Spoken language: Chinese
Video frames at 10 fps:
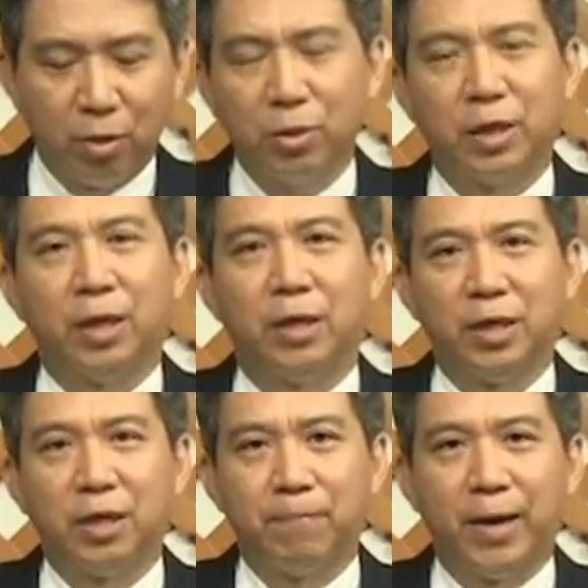功的
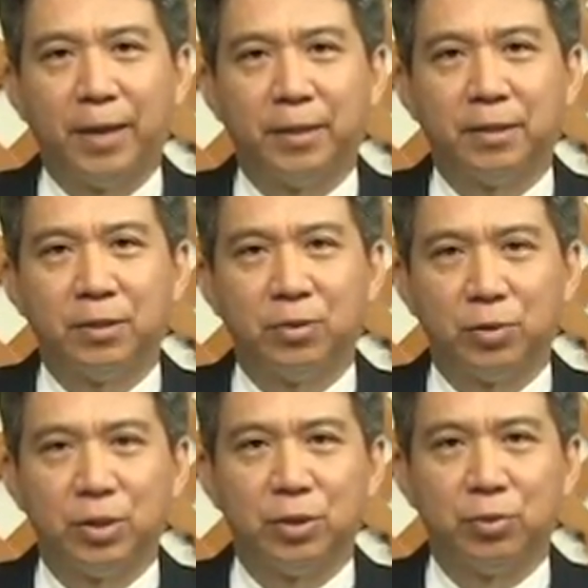另一半就
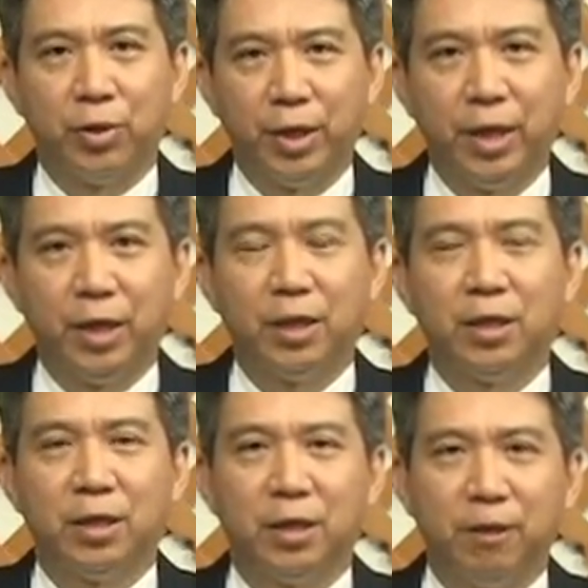是全力
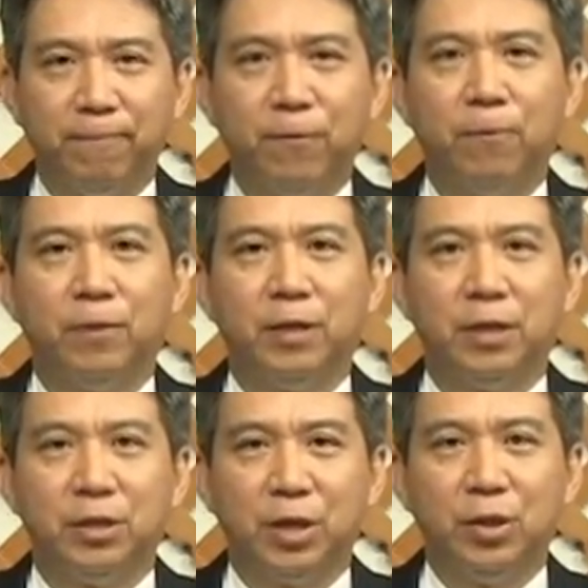以赴，
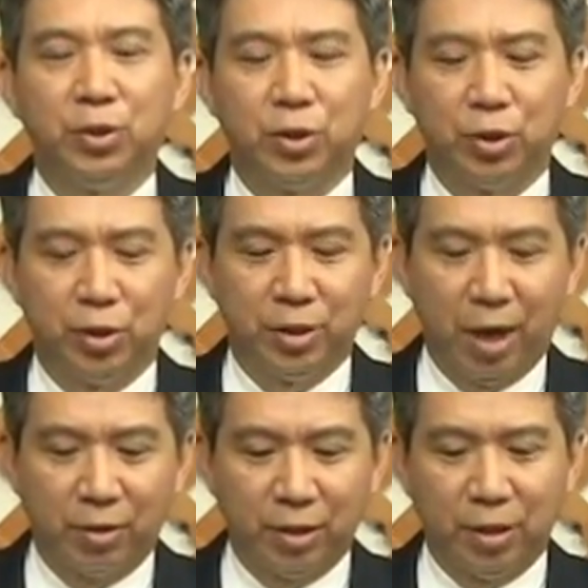坚持
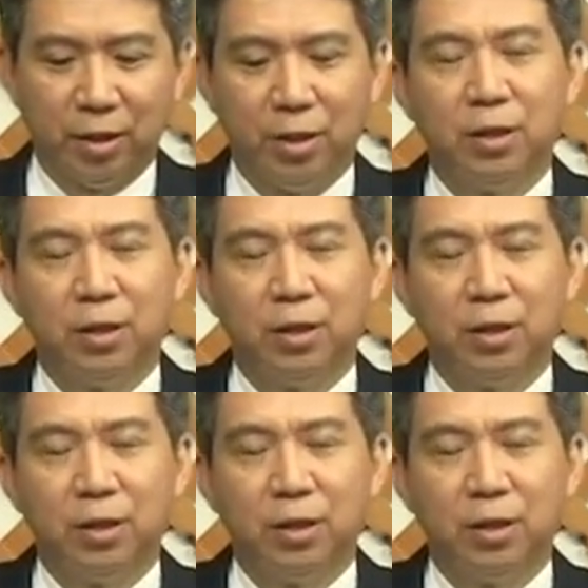到底。